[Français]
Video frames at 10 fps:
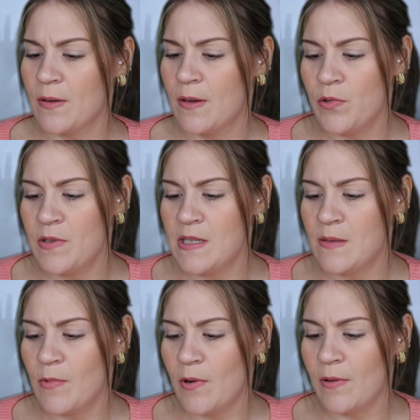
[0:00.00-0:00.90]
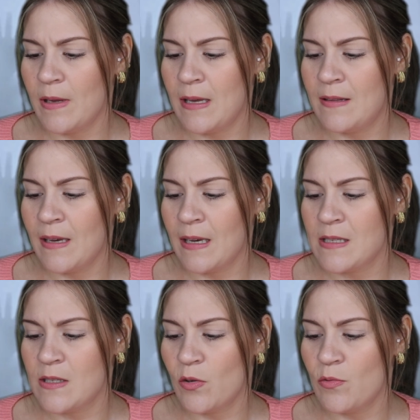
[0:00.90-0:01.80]
Hein. Le lotissement était
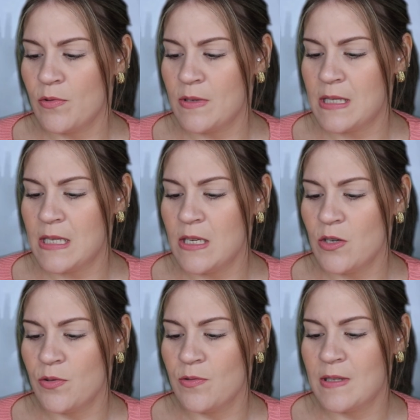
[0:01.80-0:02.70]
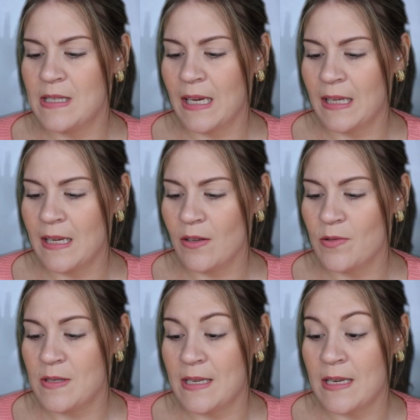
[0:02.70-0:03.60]
récent lui aussi, je ne sais rien
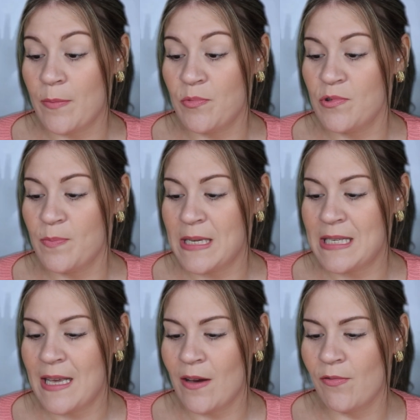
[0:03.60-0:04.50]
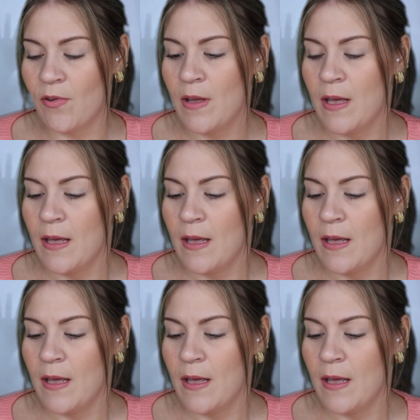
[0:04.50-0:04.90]
de ce qui a pu se passer avant